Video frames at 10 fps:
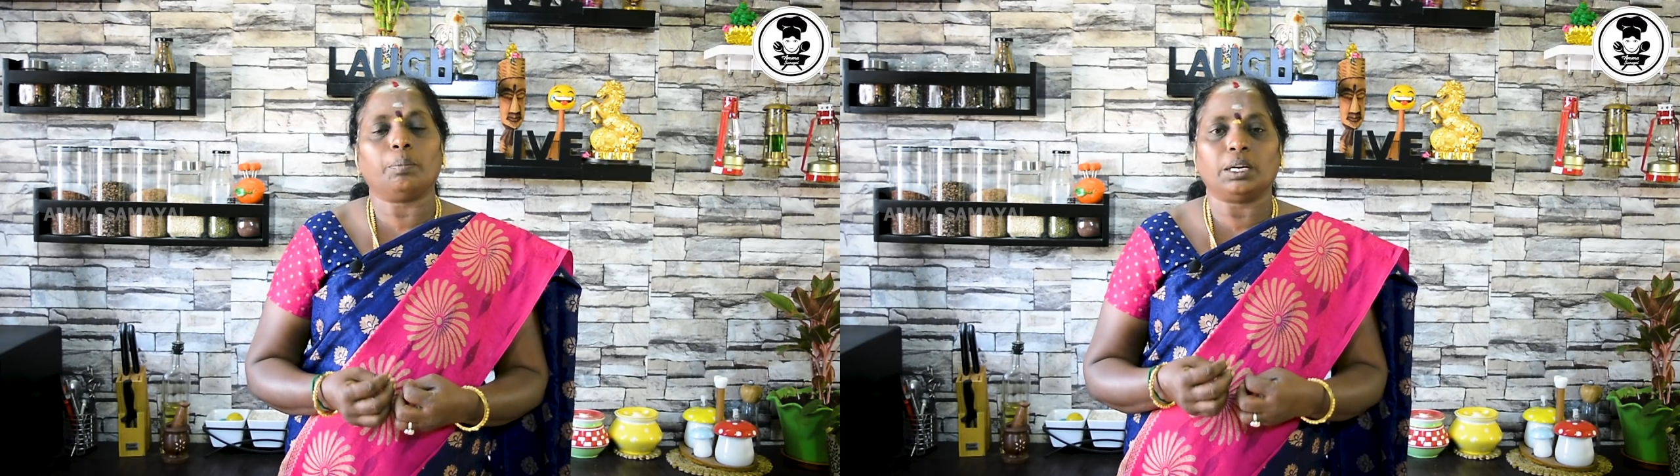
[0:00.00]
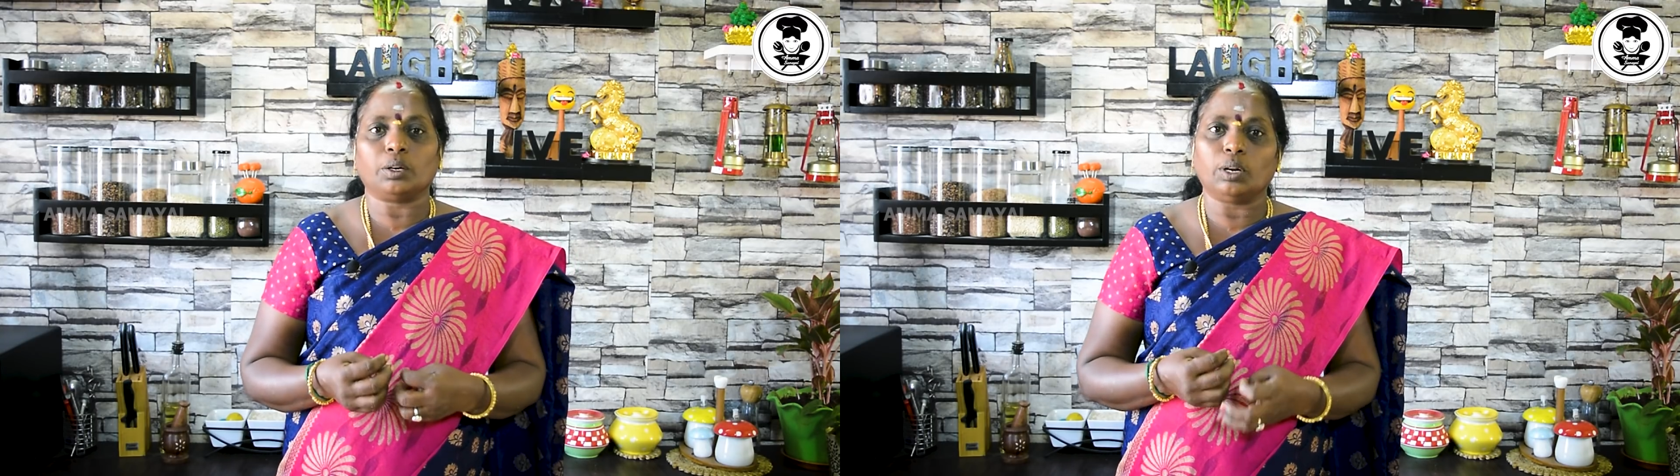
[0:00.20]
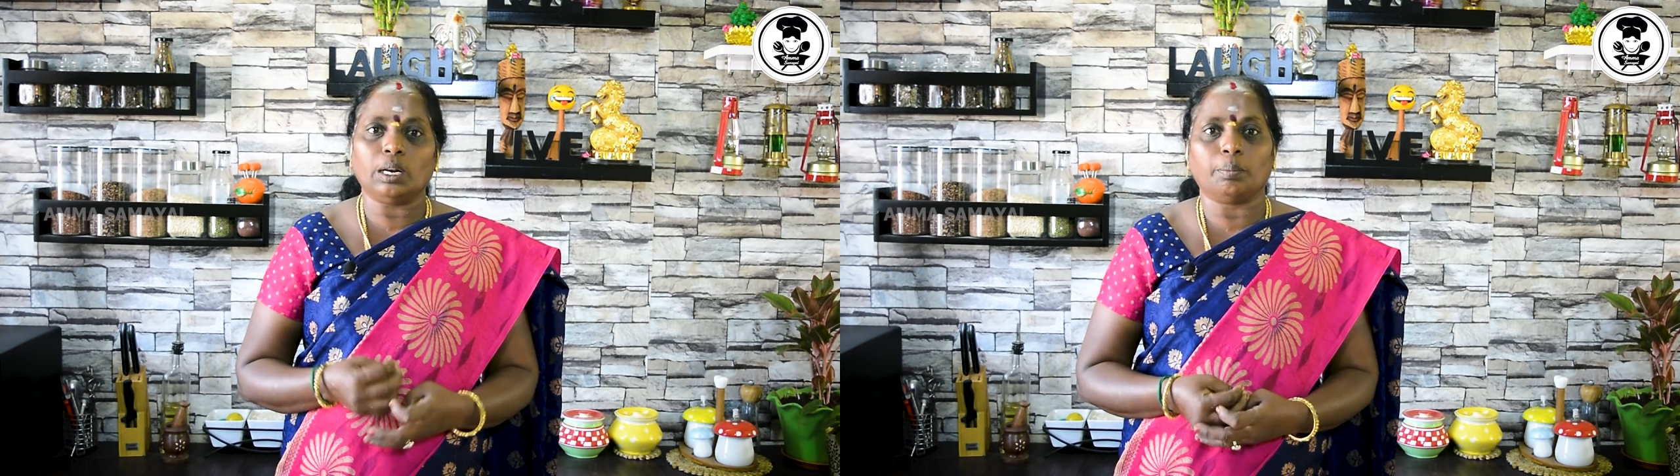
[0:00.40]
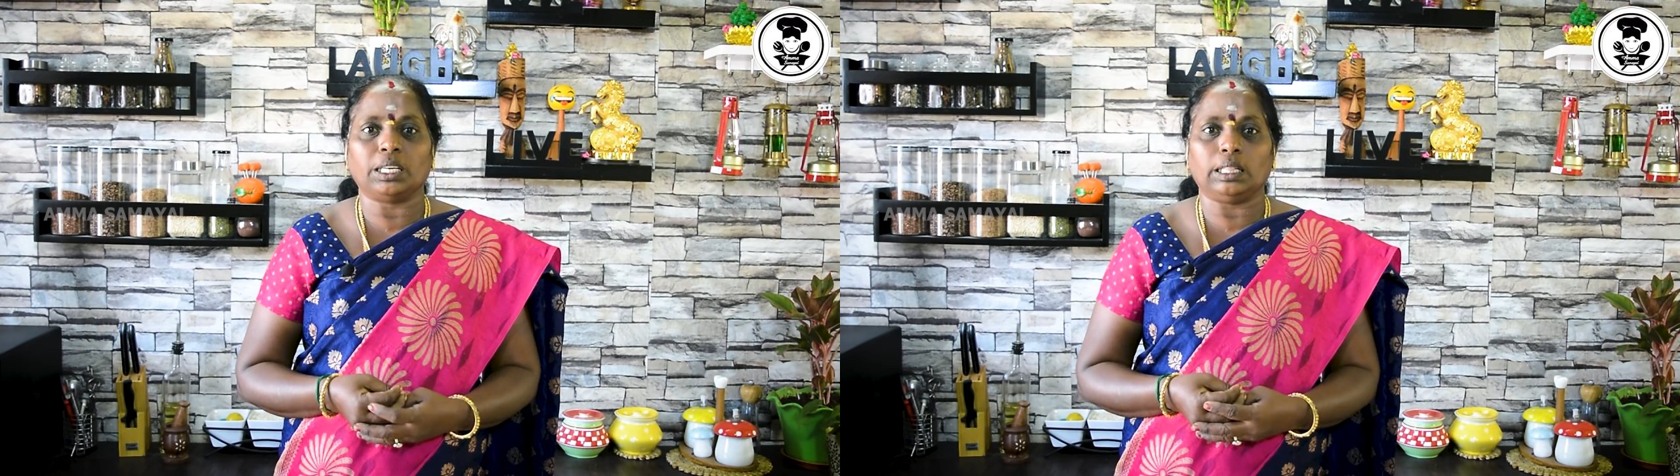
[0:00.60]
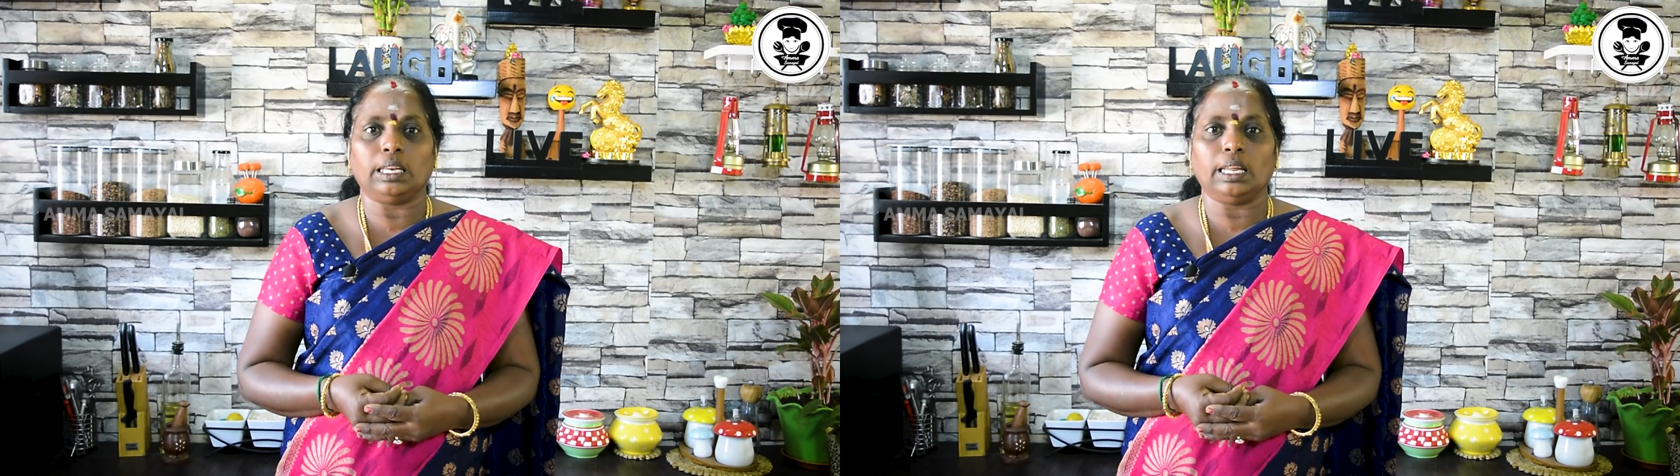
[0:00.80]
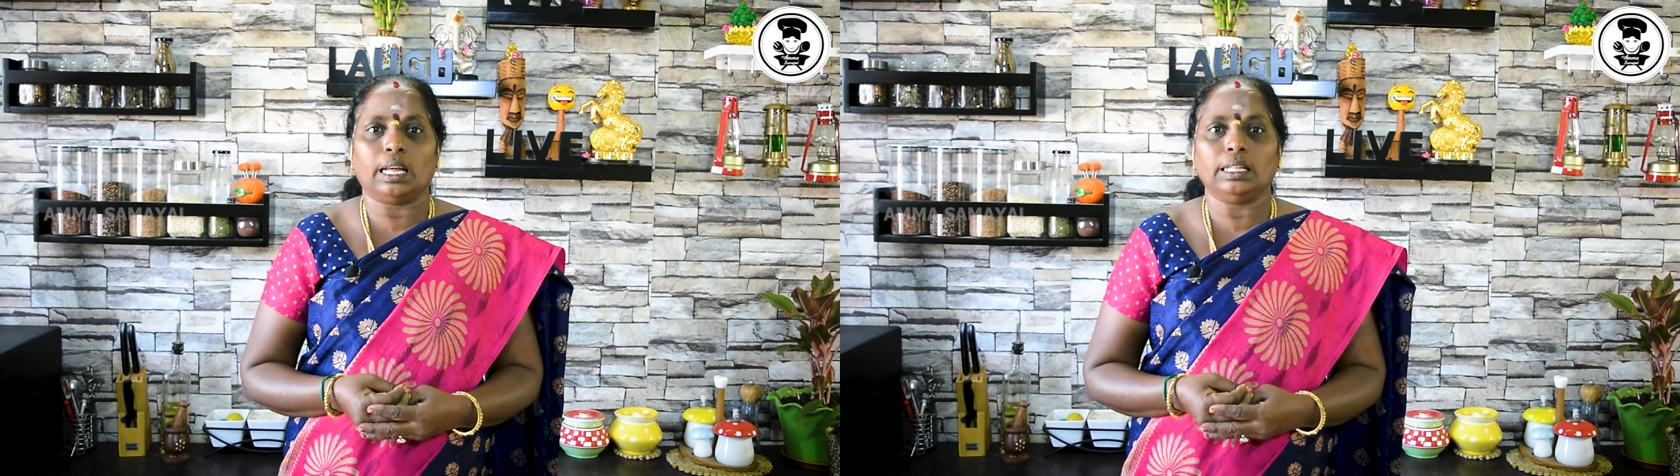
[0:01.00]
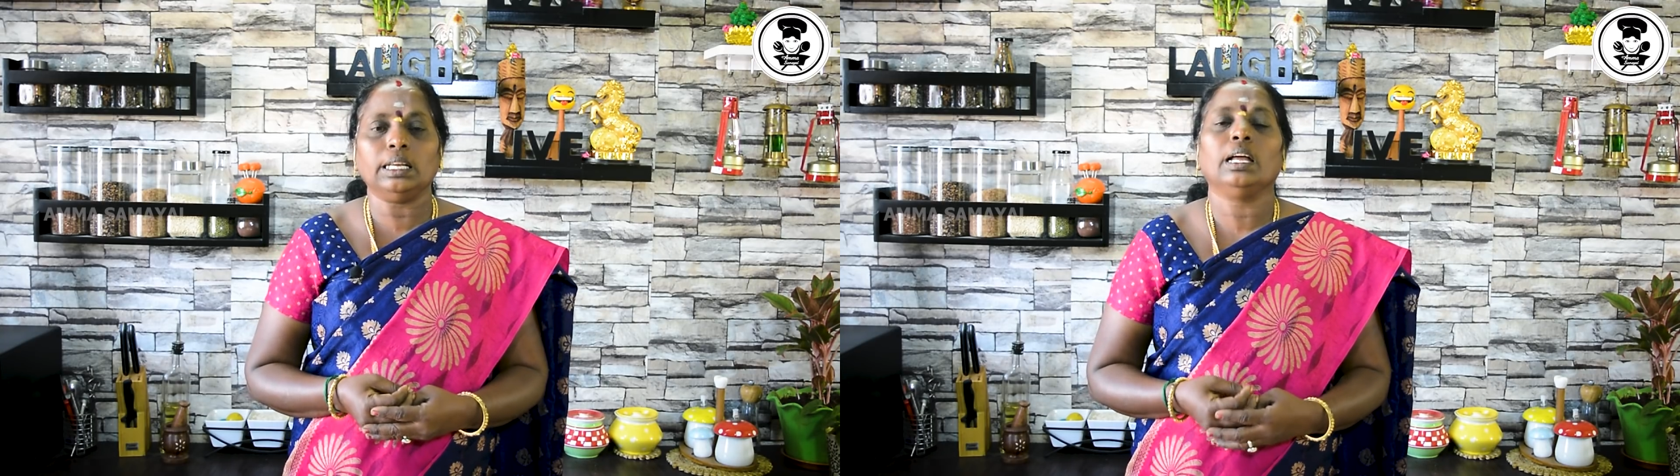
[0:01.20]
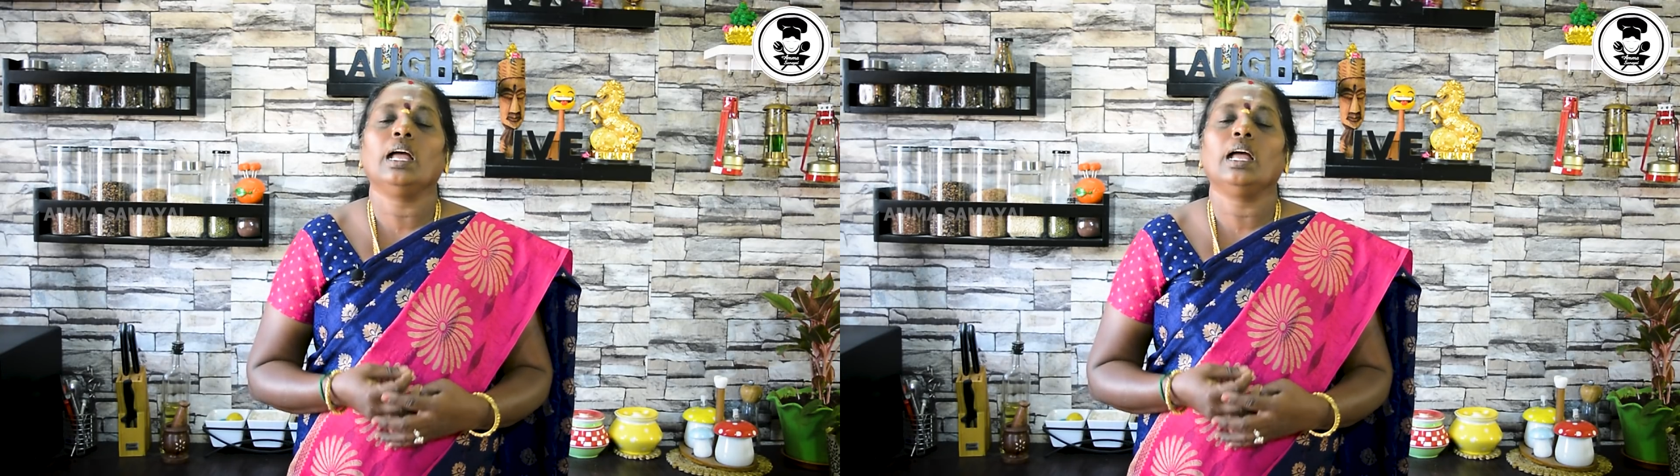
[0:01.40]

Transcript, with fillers: அப்படின்னு கூட நமக்கு தெரியாது